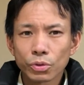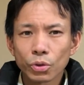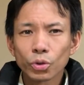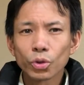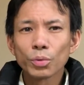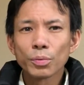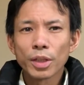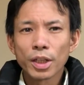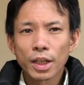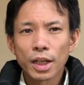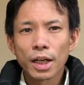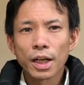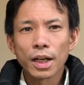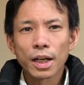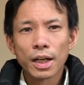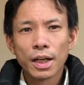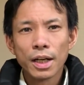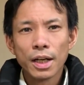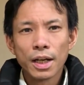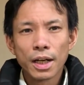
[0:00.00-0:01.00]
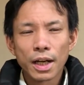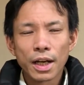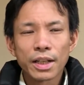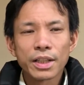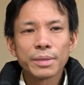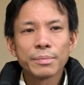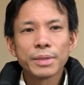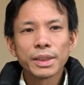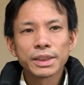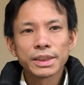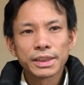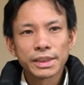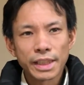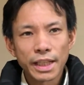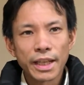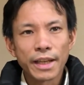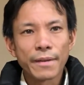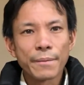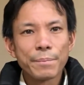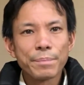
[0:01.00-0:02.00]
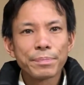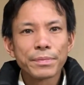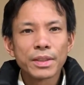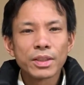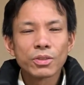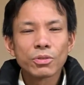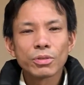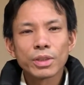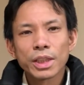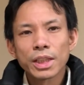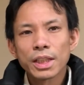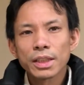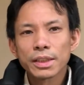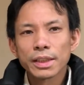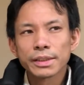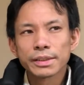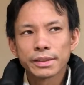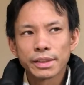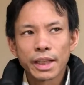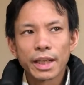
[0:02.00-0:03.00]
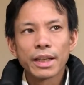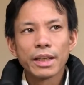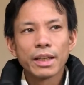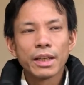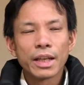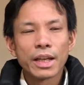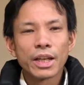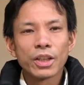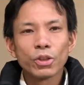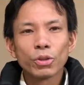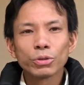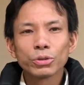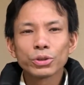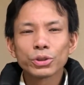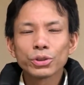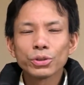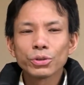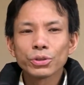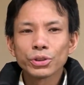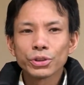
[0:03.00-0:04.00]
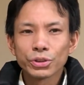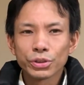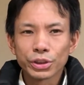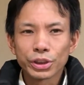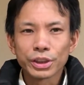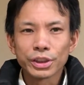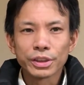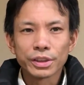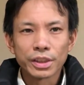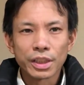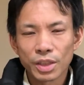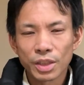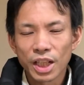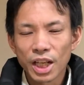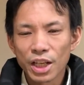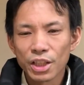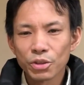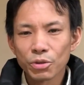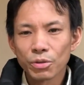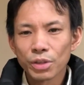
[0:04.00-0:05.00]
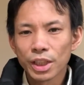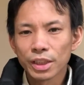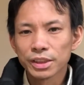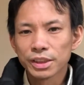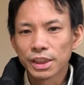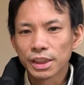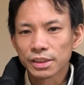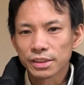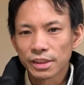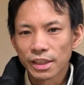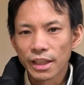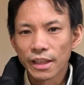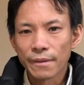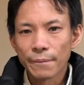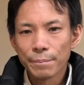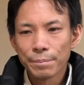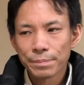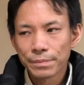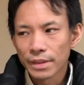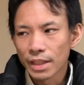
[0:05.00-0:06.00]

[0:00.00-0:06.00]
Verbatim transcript: 言葉がありまして、それがですね、4つの種類、概要欄にですね、